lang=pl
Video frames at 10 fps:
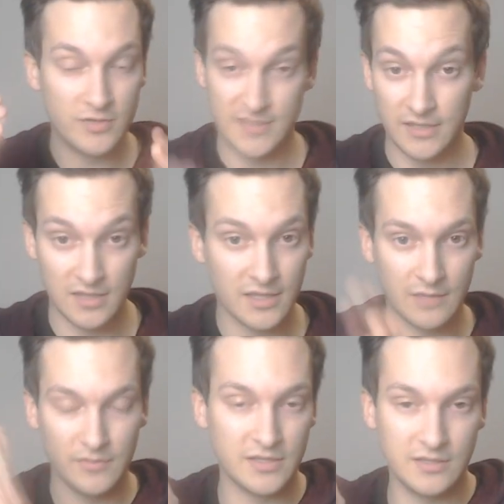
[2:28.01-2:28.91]

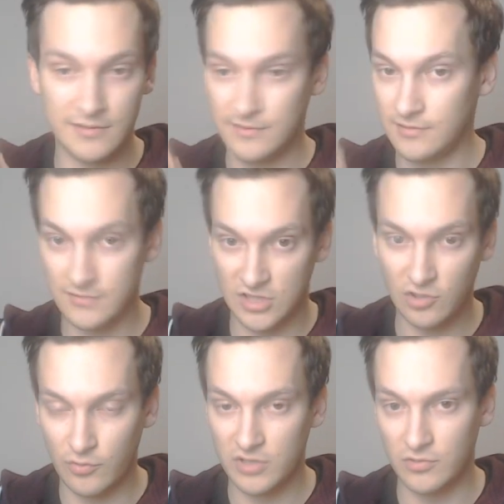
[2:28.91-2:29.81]
Psychiciem i
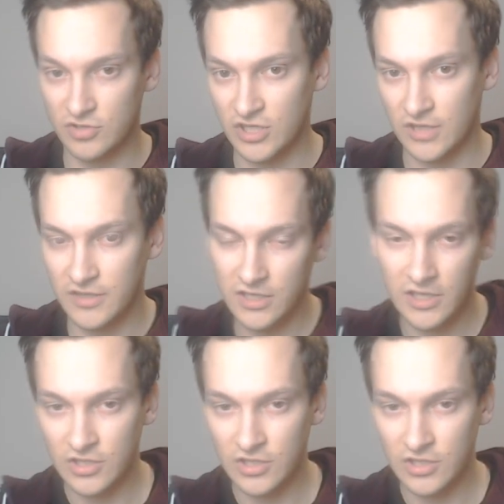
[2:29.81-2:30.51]
Shadow oddzielnych,